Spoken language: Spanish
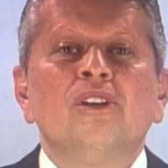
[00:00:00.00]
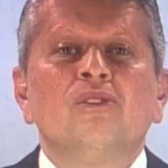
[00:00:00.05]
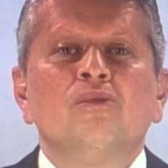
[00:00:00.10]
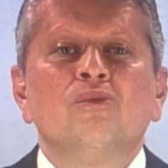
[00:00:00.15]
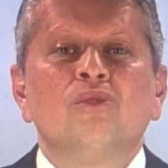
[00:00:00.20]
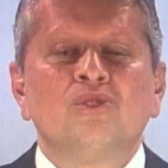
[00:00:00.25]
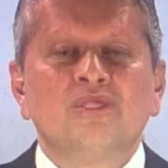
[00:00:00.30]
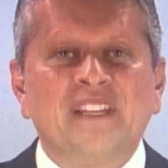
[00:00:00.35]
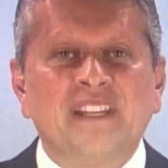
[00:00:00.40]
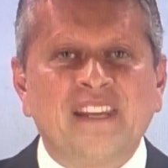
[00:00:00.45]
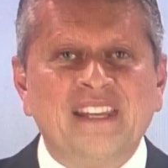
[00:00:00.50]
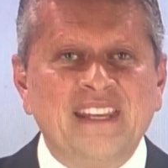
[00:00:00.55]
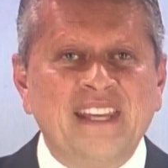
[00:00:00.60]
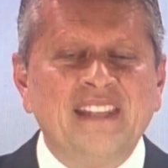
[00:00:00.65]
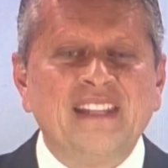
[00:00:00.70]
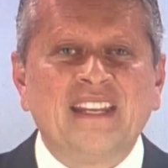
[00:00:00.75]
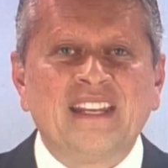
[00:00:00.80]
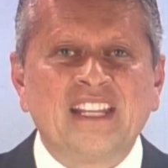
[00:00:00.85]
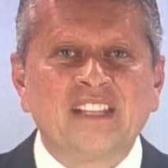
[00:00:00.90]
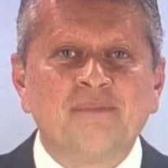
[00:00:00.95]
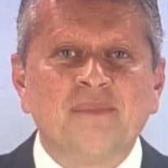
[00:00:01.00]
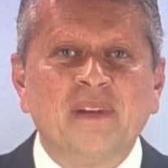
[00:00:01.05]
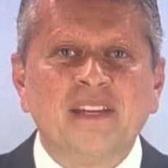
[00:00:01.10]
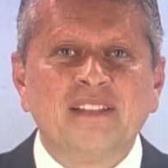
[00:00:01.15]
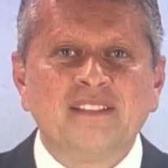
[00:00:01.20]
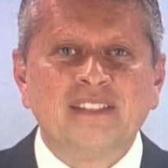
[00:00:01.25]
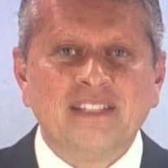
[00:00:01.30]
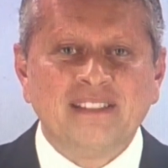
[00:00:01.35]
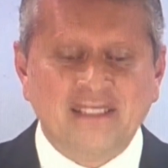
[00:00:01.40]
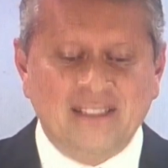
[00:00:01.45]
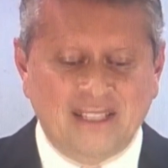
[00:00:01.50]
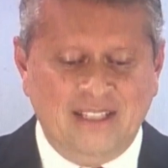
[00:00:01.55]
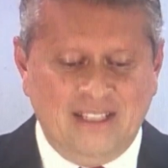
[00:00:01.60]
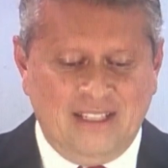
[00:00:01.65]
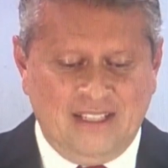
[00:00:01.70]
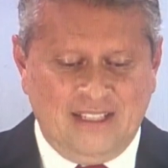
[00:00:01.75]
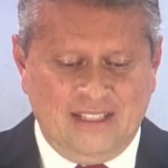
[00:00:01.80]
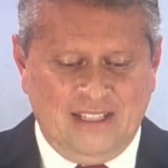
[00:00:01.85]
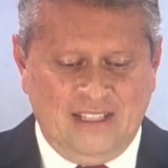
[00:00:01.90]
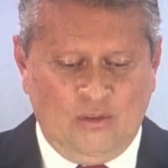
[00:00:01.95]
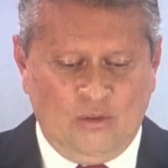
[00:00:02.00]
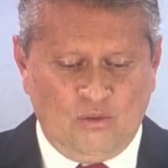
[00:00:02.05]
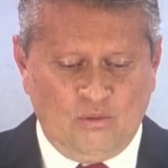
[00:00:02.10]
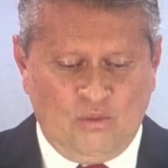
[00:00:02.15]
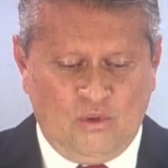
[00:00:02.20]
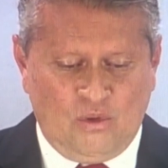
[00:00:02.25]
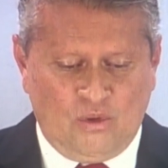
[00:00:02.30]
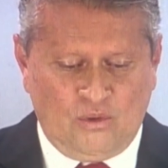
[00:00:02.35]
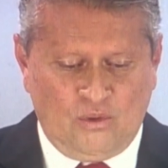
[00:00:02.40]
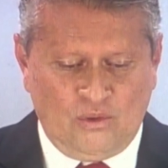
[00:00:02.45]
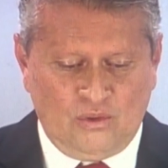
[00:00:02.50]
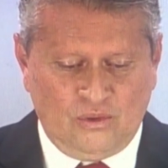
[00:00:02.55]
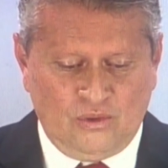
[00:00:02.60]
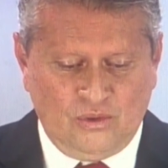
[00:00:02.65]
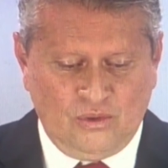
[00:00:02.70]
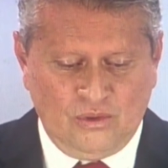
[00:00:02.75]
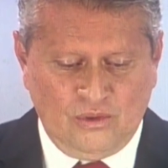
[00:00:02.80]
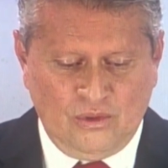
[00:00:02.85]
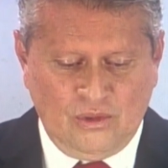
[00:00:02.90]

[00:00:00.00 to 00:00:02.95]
no se rellenan las pesas y los bordos.